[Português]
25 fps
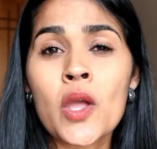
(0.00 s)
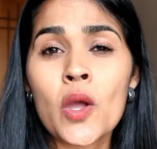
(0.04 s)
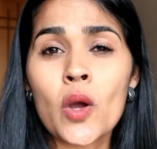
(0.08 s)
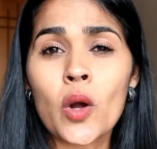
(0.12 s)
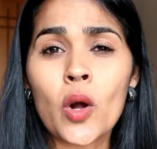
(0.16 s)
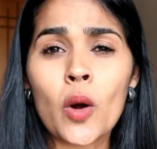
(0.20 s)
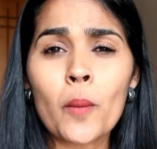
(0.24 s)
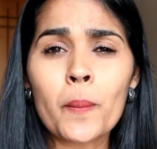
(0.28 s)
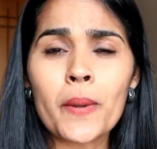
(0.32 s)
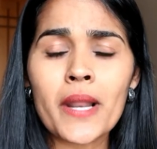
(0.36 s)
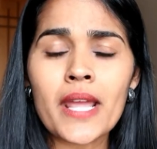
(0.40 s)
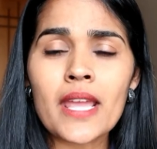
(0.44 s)

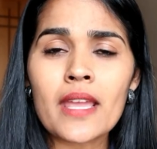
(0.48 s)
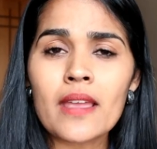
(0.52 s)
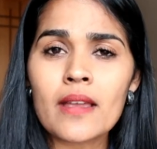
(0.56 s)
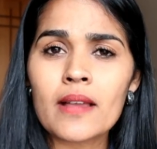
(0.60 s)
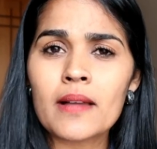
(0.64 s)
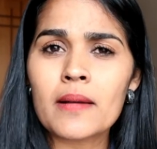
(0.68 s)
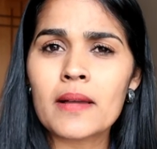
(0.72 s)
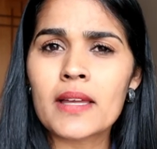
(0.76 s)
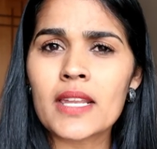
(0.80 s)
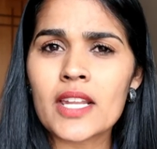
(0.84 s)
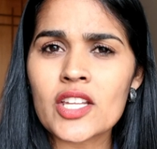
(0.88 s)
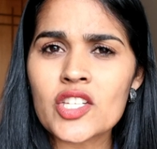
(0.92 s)
Eu
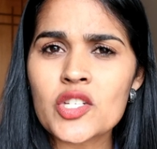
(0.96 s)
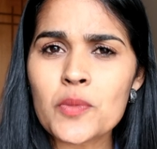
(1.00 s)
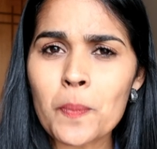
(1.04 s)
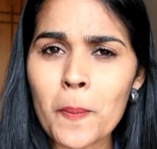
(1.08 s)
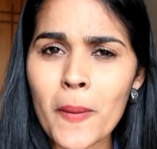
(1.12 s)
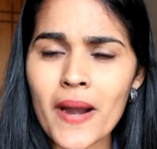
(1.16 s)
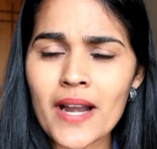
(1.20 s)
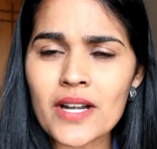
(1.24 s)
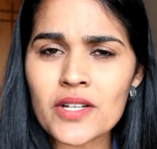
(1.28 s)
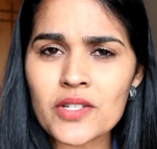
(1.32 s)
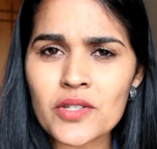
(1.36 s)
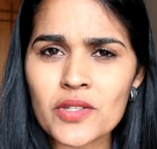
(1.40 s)
comprei grande
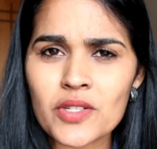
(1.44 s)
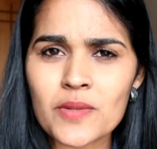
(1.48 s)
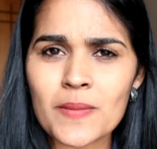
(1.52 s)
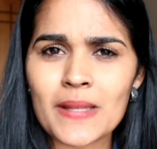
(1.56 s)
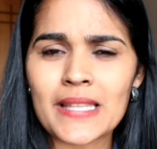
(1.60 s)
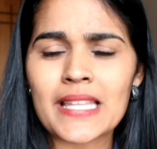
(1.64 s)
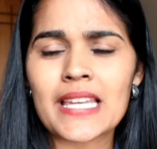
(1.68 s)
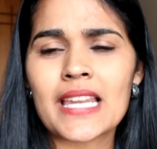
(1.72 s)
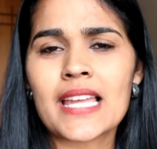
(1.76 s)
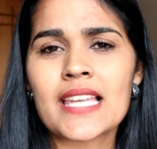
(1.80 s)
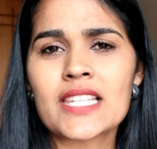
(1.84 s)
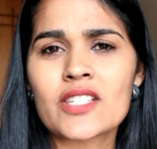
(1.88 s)
parte dos
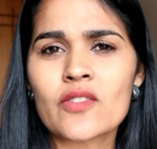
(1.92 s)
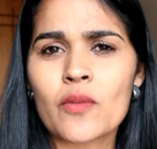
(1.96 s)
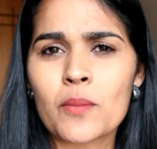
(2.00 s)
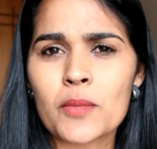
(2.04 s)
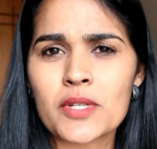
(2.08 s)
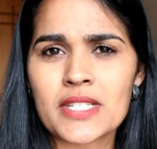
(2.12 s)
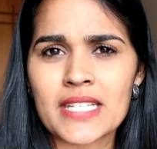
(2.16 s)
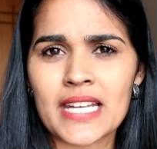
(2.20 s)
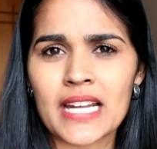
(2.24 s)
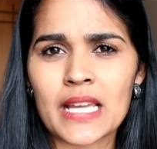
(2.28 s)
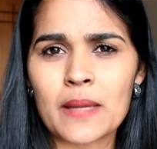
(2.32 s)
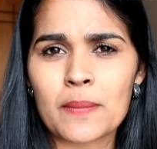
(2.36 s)
materiais que eu vou
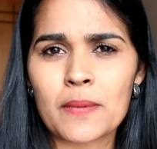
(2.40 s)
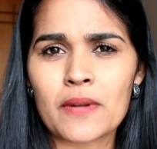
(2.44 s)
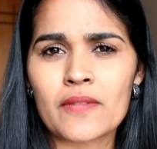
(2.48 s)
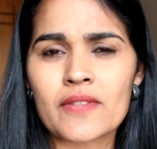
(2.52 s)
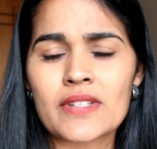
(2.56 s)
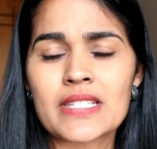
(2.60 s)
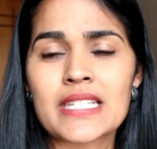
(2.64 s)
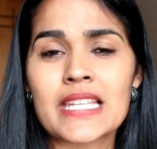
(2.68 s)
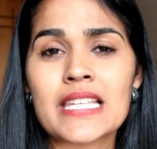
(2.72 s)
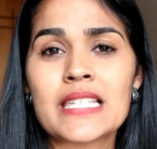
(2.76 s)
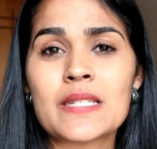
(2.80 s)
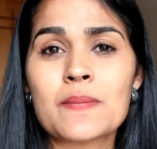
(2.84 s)
mostrar aqui pra
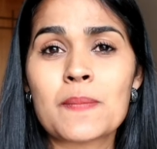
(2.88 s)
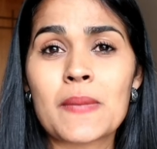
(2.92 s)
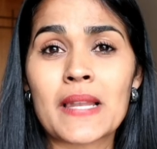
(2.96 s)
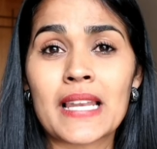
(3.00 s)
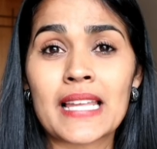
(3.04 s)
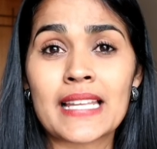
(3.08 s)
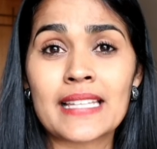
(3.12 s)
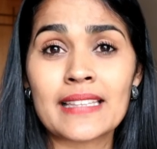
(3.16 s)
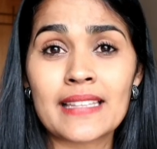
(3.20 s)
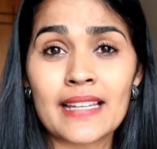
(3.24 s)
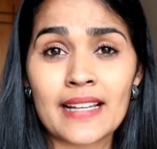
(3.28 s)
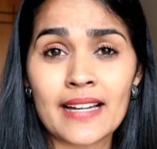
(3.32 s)
vocês
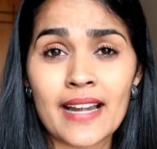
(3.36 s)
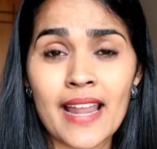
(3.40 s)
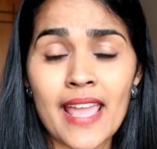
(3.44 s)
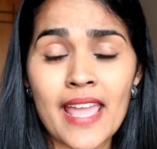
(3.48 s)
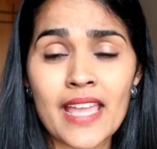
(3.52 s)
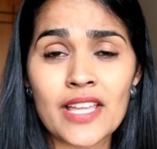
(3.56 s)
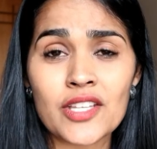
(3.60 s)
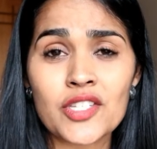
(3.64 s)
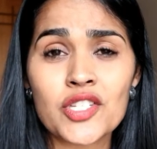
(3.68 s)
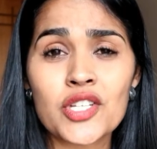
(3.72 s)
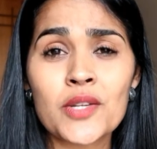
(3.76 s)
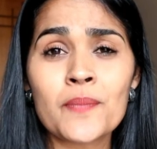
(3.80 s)
pela
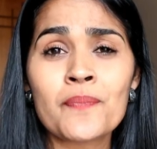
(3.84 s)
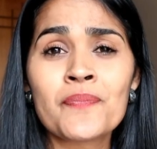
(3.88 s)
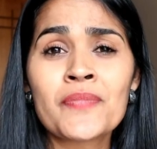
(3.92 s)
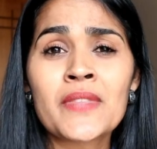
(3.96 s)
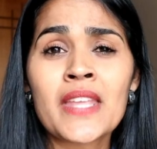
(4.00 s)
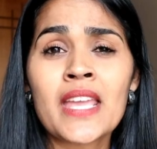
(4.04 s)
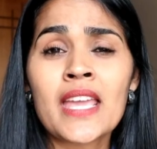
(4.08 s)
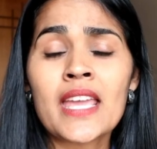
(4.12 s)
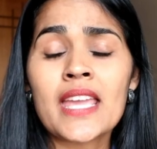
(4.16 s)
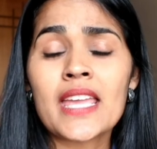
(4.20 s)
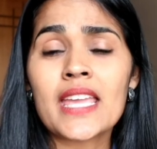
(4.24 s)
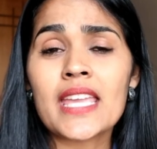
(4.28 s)
internet
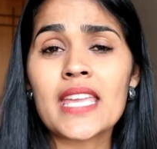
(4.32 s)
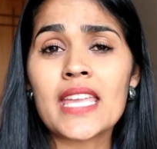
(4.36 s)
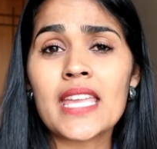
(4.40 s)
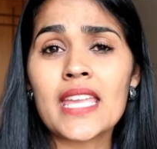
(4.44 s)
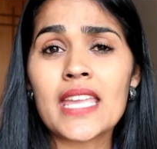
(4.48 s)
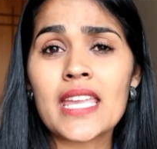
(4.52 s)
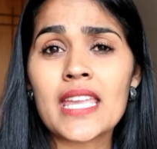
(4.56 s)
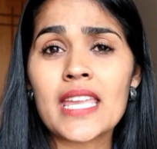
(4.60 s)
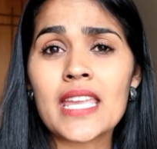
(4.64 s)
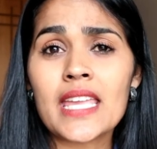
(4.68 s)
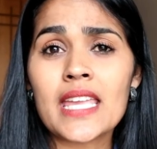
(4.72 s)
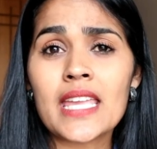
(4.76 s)

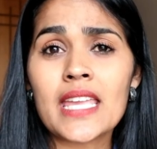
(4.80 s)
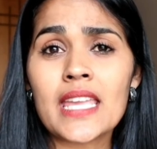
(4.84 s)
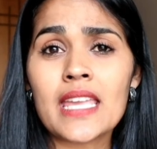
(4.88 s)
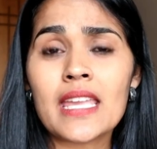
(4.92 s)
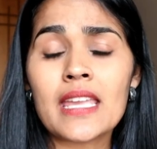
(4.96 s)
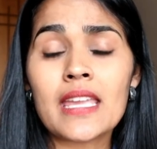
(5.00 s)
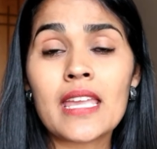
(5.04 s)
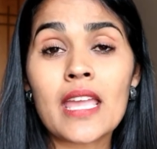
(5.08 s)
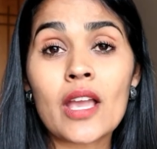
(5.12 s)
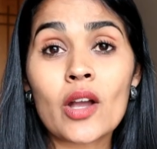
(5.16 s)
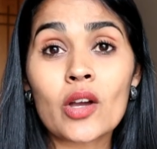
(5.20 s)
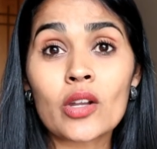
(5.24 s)

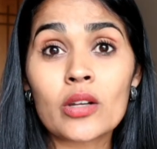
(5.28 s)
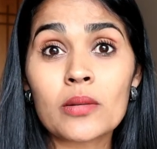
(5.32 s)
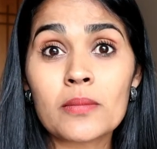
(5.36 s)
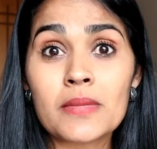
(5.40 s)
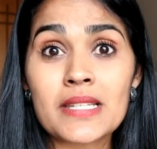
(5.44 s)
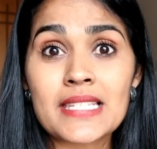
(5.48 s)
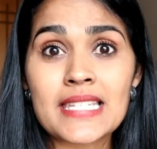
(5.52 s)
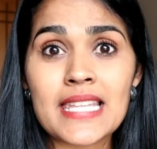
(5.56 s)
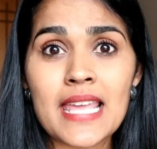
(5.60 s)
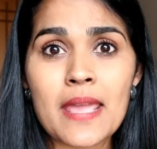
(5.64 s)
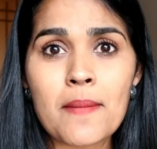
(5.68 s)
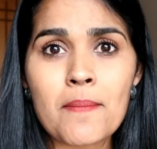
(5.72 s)
e
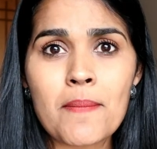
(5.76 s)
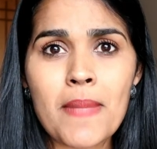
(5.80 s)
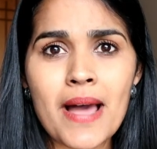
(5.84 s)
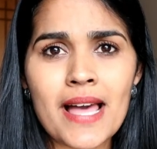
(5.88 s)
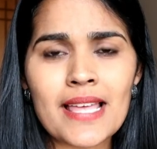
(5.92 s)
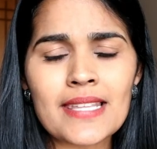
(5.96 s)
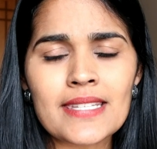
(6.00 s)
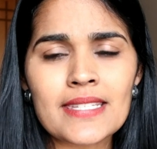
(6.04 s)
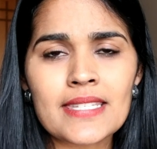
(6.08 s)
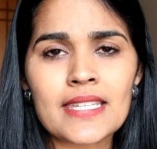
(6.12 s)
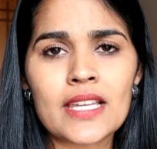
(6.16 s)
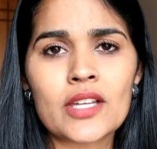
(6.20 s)
economizei
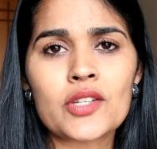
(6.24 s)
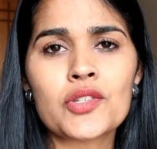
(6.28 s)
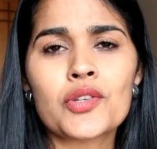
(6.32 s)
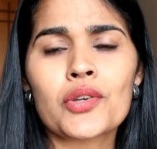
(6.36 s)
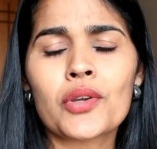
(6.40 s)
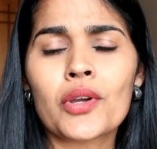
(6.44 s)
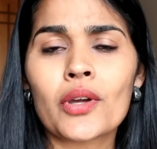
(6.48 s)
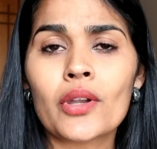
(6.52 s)
bastante.